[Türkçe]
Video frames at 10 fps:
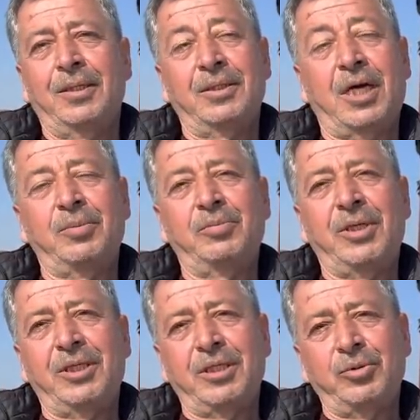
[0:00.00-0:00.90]
tahmin
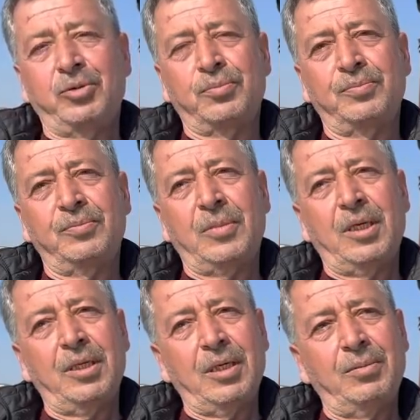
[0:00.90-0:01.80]
bile edemiyordum.
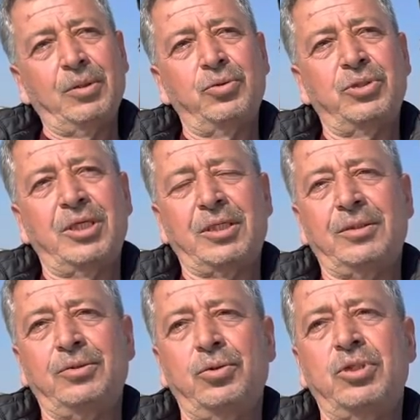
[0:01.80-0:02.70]
Ama kuşlar
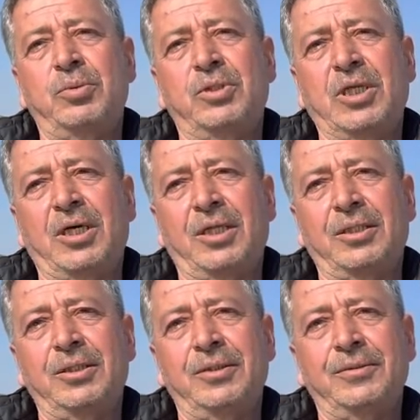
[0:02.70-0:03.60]
çok çabuk dağıldı.